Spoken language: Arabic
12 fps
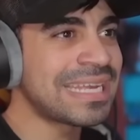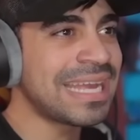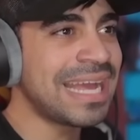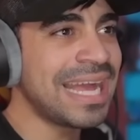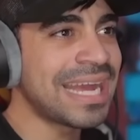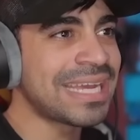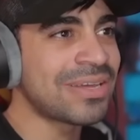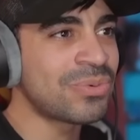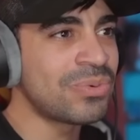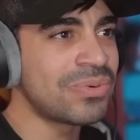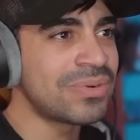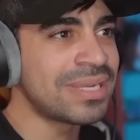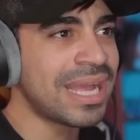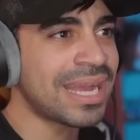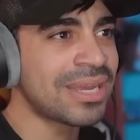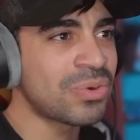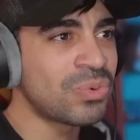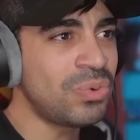يا اخي رو يا
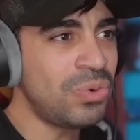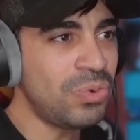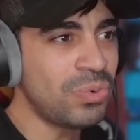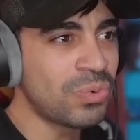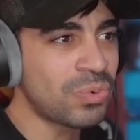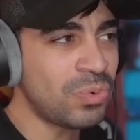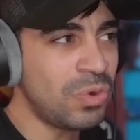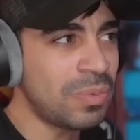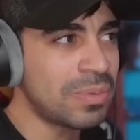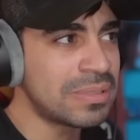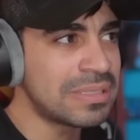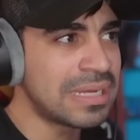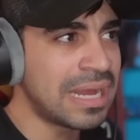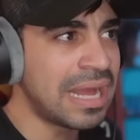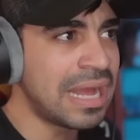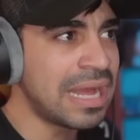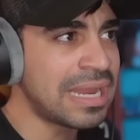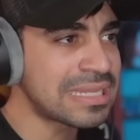اخي روحوا روحوا
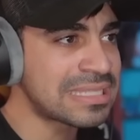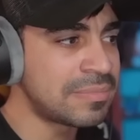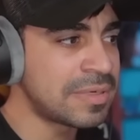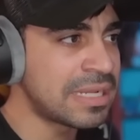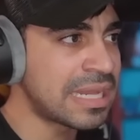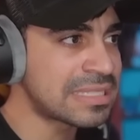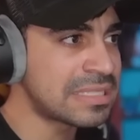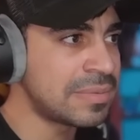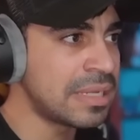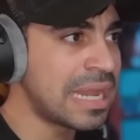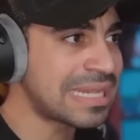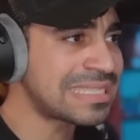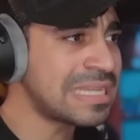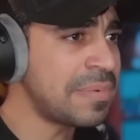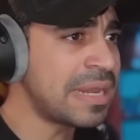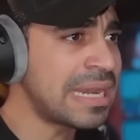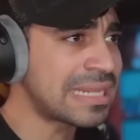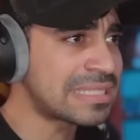اه لا تصدمني لا تصدمني لا
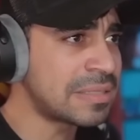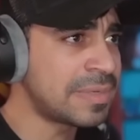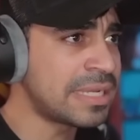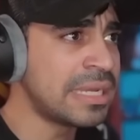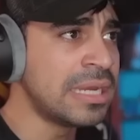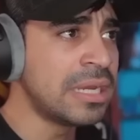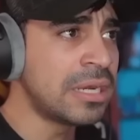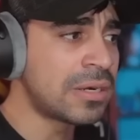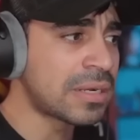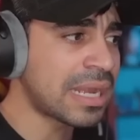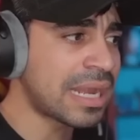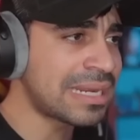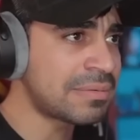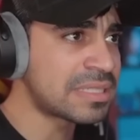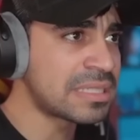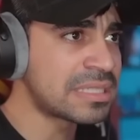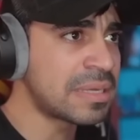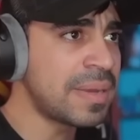تصدمني لا تصدمني اوكي خلينا بس
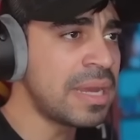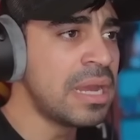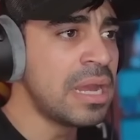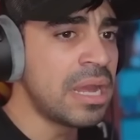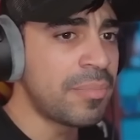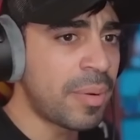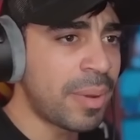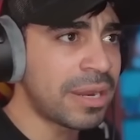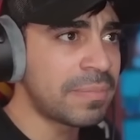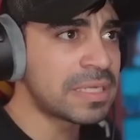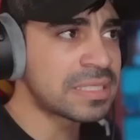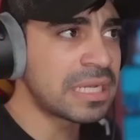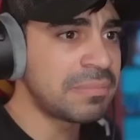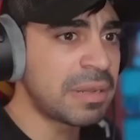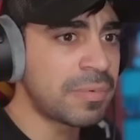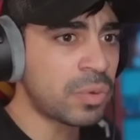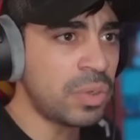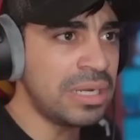ننتبه ما نبي ننصدم نبي
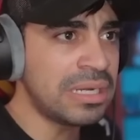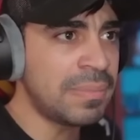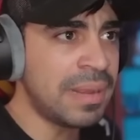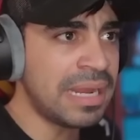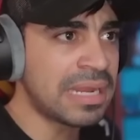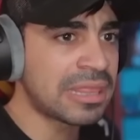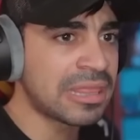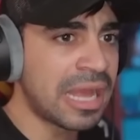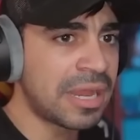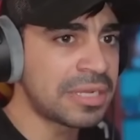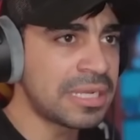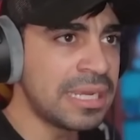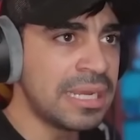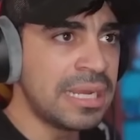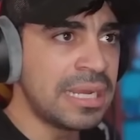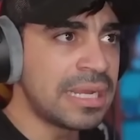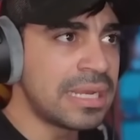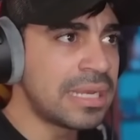نروح للمحل الثاني
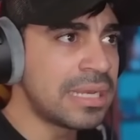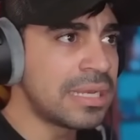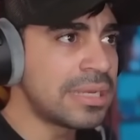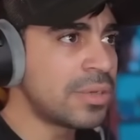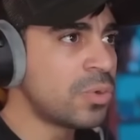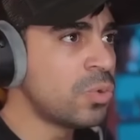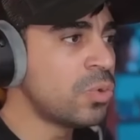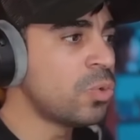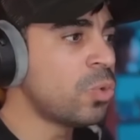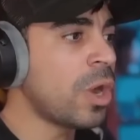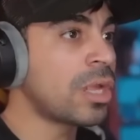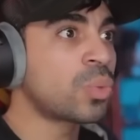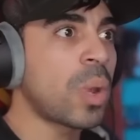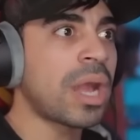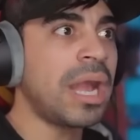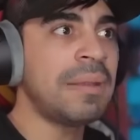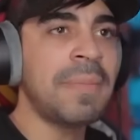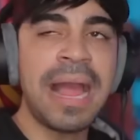اللي هو
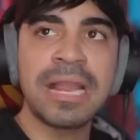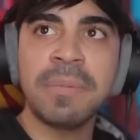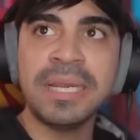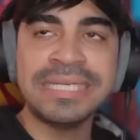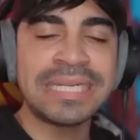اتوقع المحل بعيد يا